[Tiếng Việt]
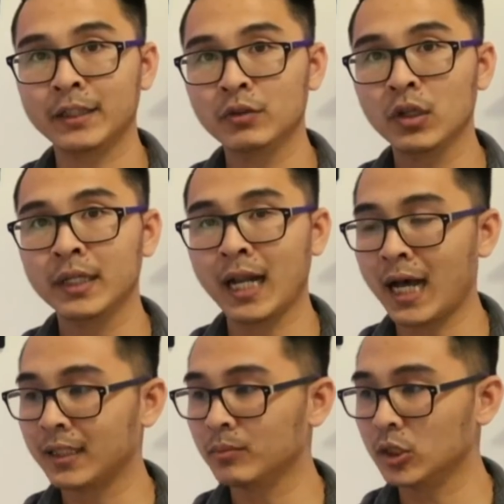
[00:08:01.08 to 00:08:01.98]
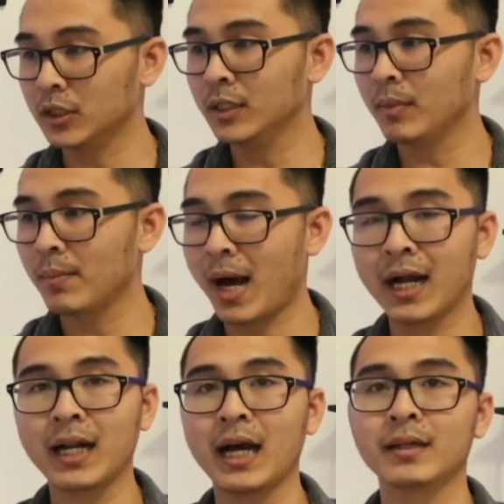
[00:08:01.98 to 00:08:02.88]
nếu nó lên hai trăm rưỡi thì mình
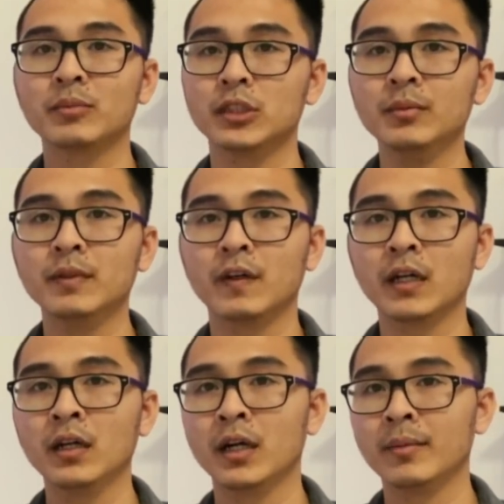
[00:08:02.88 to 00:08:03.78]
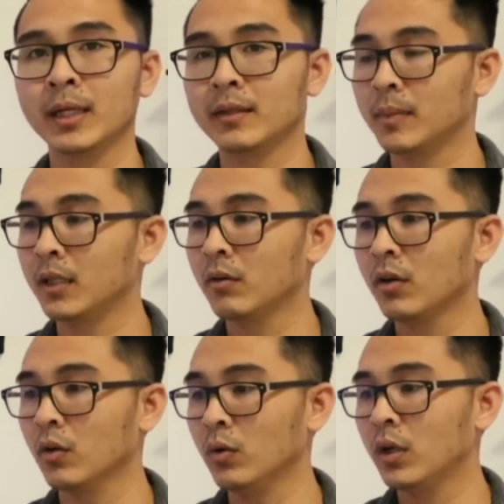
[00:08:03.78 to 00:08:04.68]
bán ra hai trăm rưỡi mình vẫn lời mà, mình đâu có
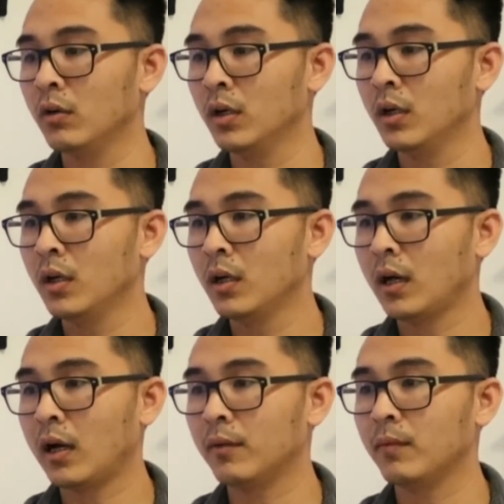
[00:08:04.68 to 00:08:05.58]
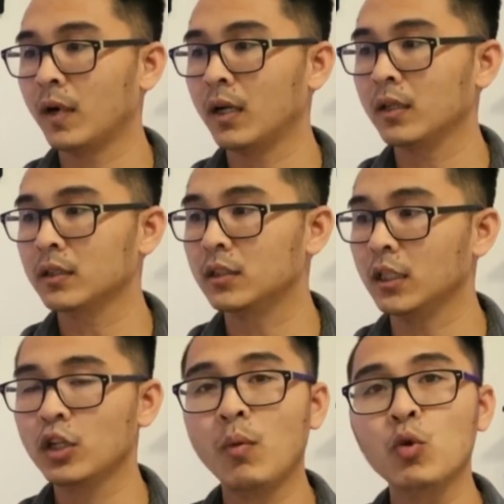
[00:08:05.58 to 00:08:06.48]
lỗ đâu. À, và
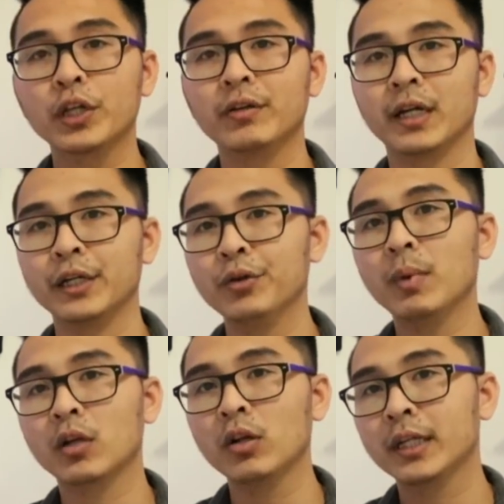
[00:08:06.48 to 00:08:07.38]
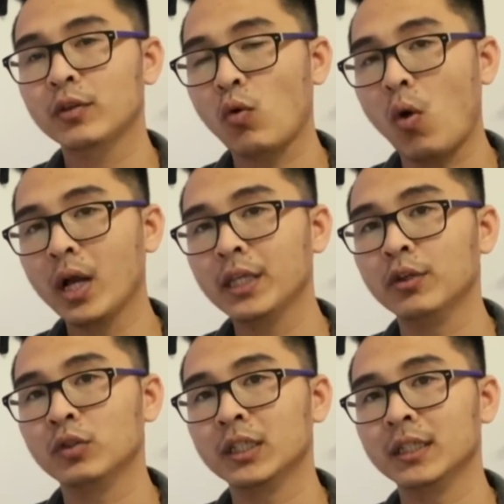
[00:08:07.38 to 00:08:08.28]
chỉ có một điều là nếu mà nó lên quá
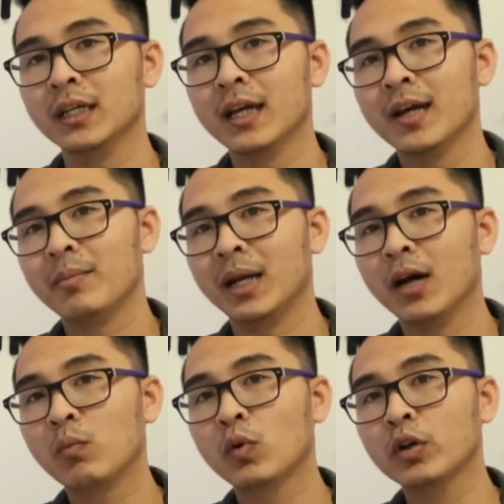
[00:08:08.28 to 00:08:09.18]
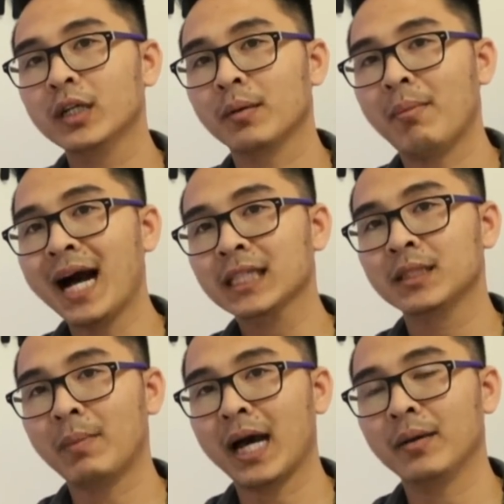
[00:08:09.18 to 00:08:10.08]
nhiều thì mình không có được
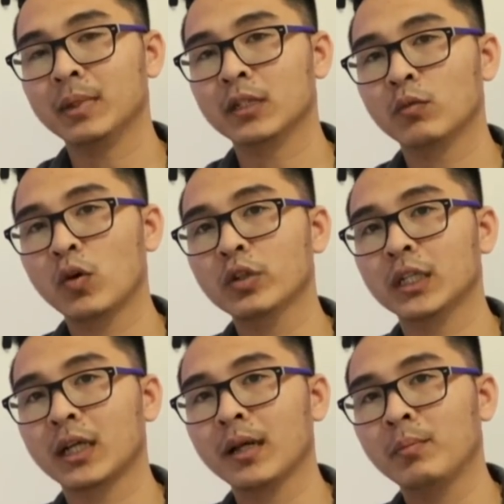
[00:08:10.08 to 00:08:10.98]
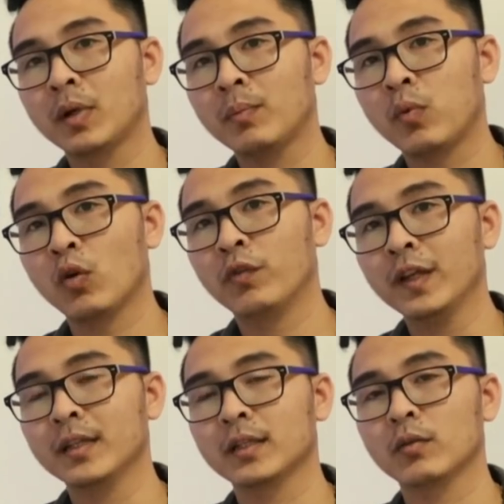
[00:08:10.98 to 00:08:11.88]
maximize, mình không có được cái, cái profit,
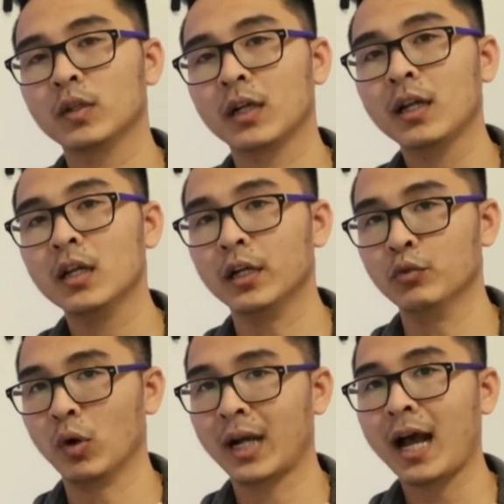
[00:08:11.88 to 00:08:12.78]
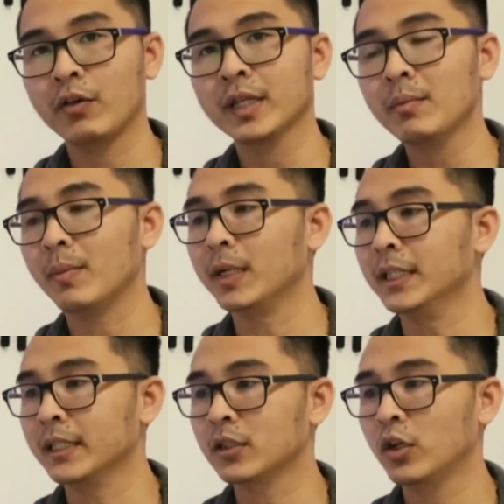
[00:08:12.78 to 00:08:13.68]
không được cái lợi nhuận cao nhất mà mình
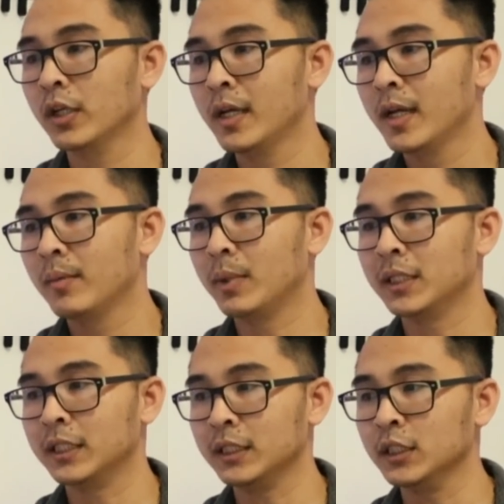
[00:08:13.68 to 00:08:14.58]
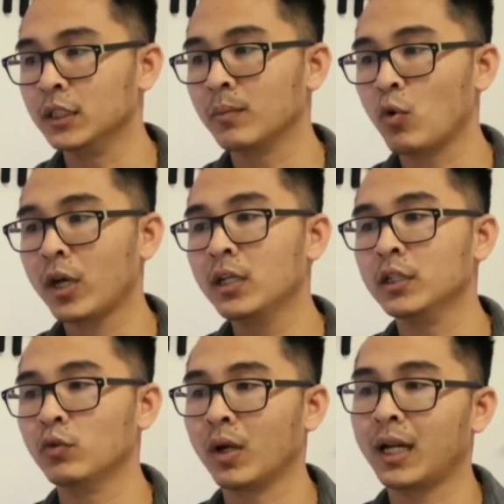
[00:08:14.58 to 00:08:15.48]
được thôi. Mình chỉ được một cái lợi
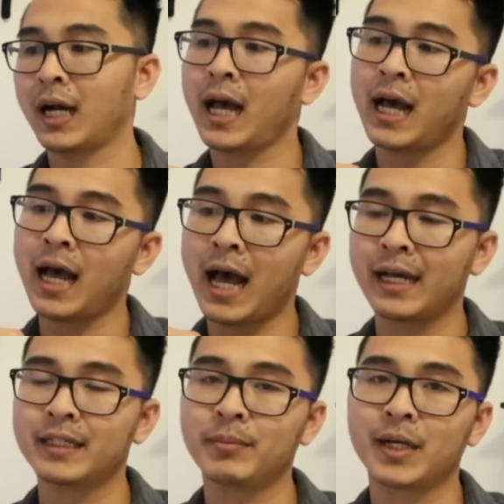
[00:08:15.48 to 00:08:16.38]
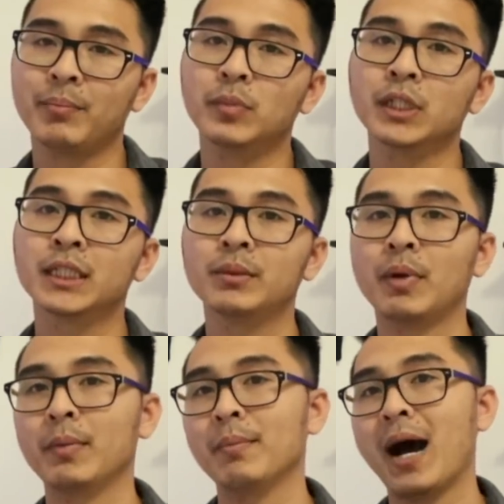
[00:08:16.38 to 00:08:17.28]
nhuận là ngang hai trăm năm mươi khi mà
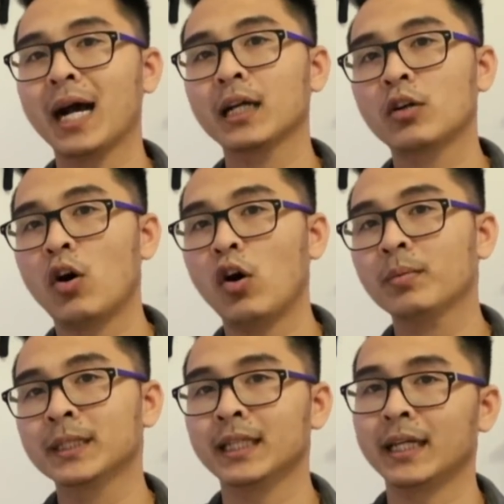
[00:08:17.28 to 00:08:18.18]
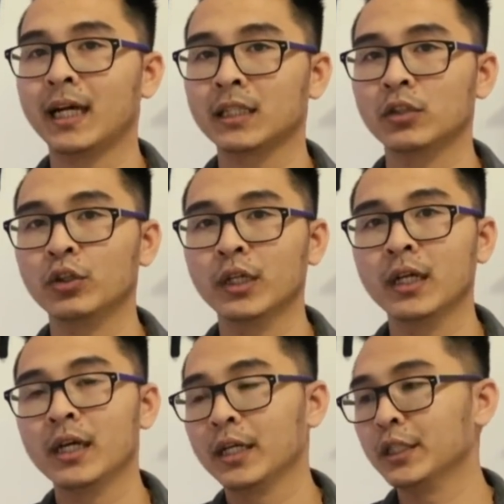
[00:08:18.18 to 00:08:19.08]
mình bán cái call option này ra thôi.
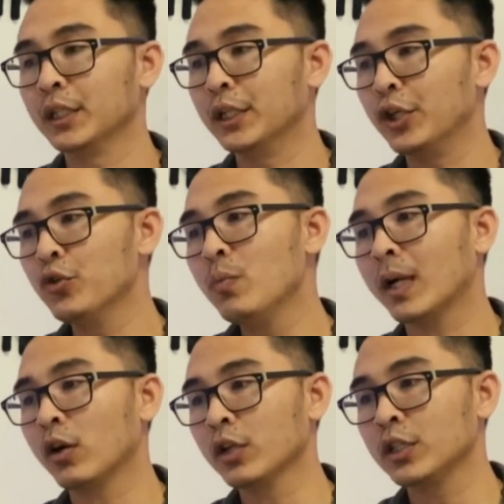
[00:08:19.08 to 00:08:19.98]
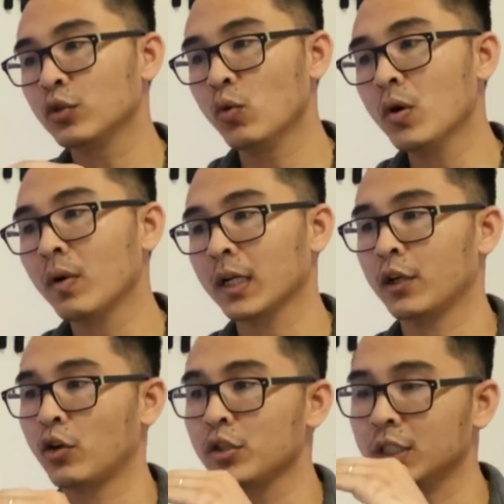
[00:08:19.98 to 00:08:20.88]
Nhưng nếu mà nó đi xuống hoặc là
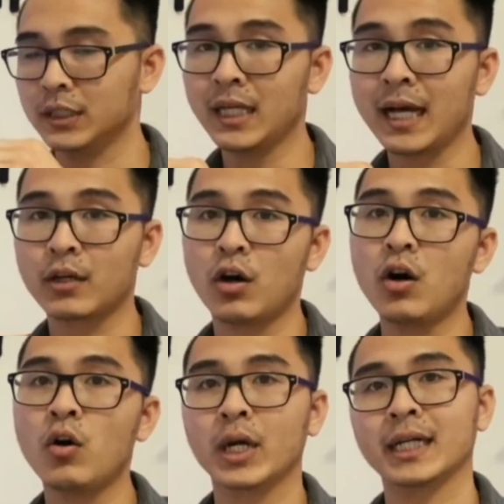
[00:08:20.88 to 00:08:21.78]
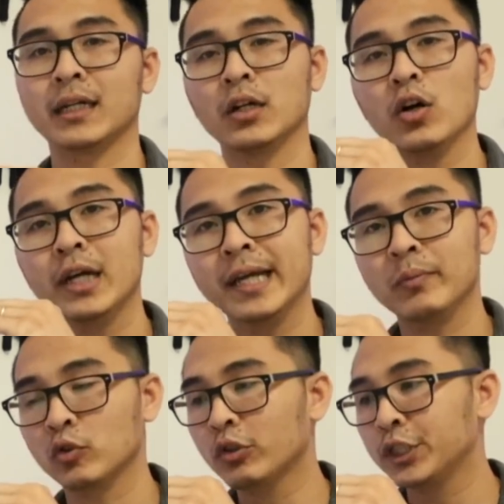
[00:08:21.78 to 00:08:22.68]
nó giữ ngang đó hoặc là nó
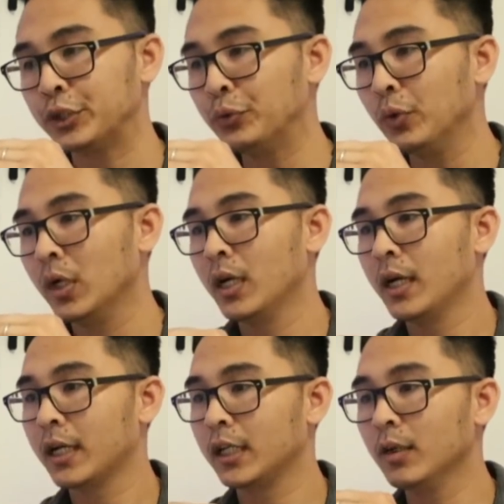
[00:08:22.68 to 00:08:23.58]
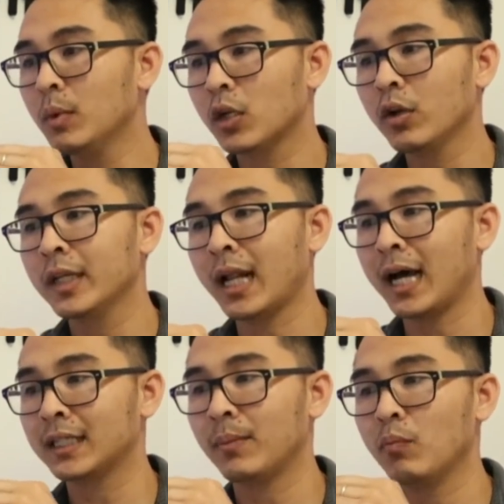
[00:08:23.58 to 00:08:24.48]
lên chút xíu, nếu mà nó lên
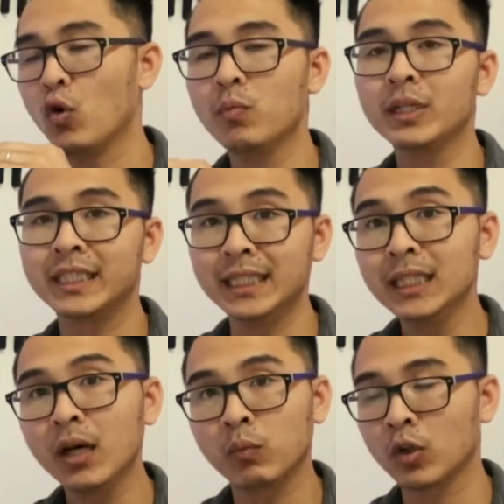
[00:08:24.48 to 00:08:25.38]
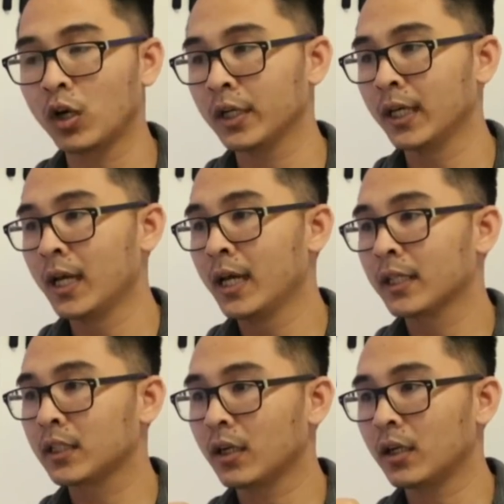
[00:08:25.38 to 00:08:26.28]
hai trăm bốn mươi chín đồng thôi,
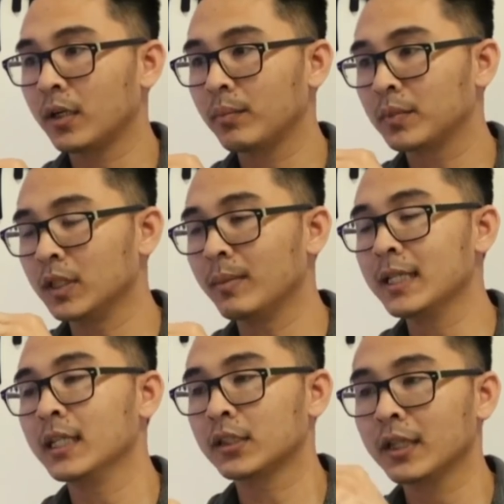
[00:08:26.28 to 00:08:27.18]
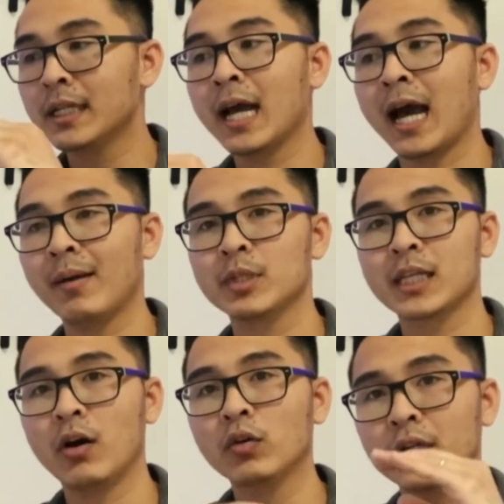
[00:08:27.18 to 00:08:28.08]
cho từ bây giờ cho đến ngày hai mươi
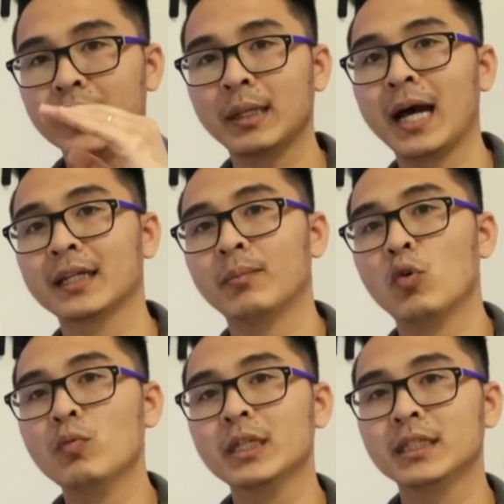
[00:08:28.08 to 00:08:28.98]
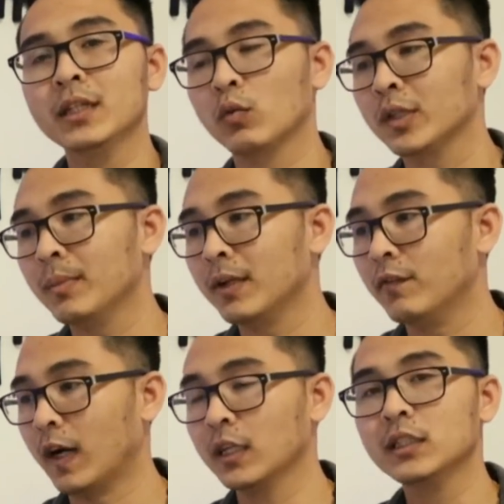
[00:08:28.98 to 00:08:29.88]
sáu nó lên hai trăm bốn mươi chín đồng thì mình
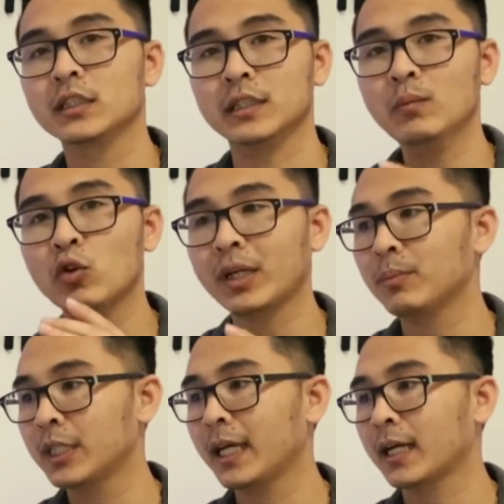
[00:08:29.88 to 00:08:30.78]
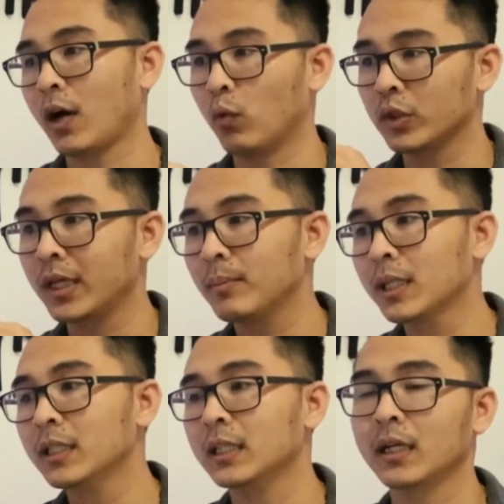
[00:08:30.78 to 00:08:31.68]
vẫn được giữ một trăm share cộng thêm
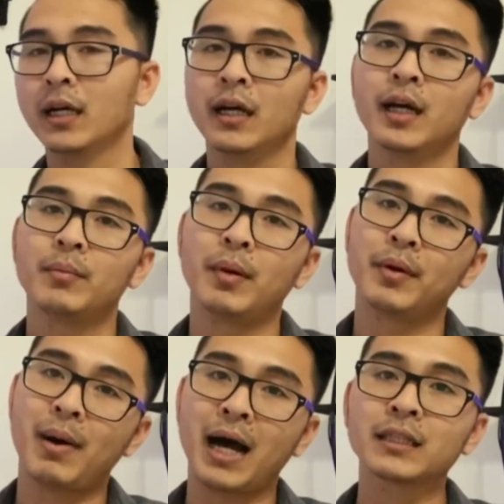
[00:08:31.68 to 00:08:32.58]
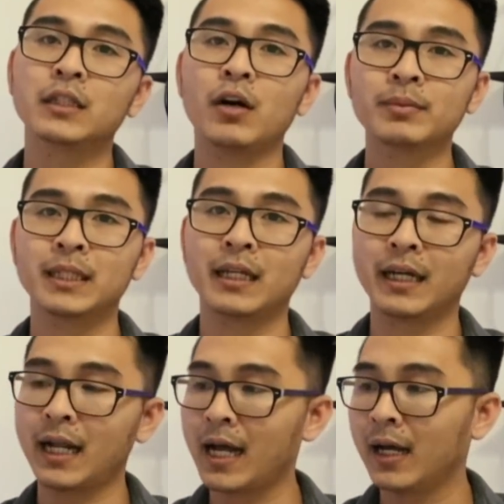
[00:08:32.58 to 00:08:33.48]
cái tiền mà mình bán từ option này
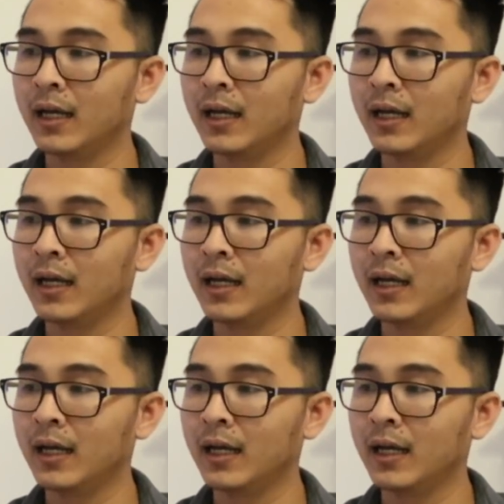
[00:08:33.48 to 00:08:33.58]
ra.